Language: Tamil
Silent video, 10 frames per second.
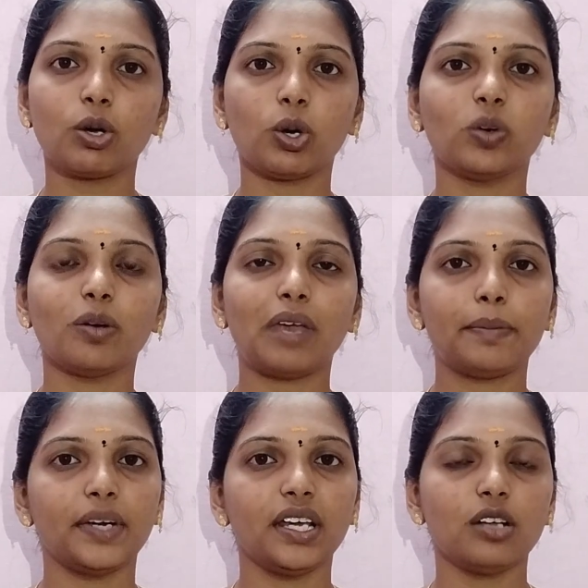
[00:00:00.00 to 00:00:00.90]
கோபம்
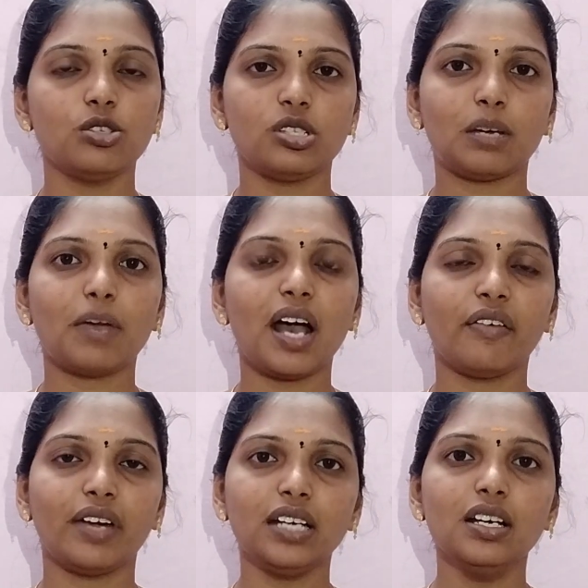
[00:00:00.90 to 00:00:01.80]
எப்படியாச்சும் நம்ம
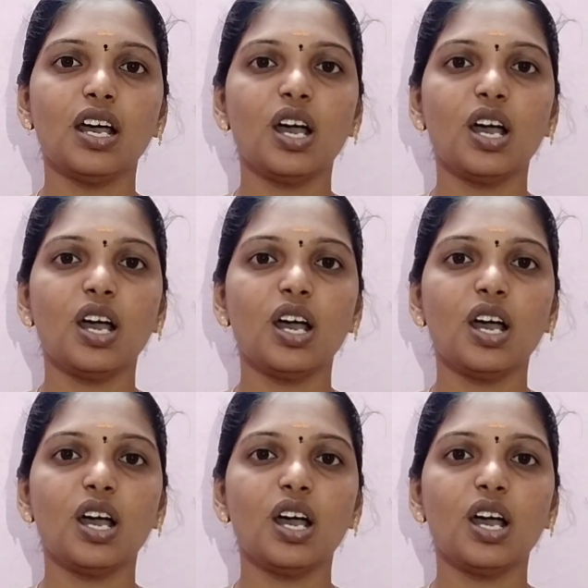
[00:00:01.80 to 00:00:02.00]
அவனை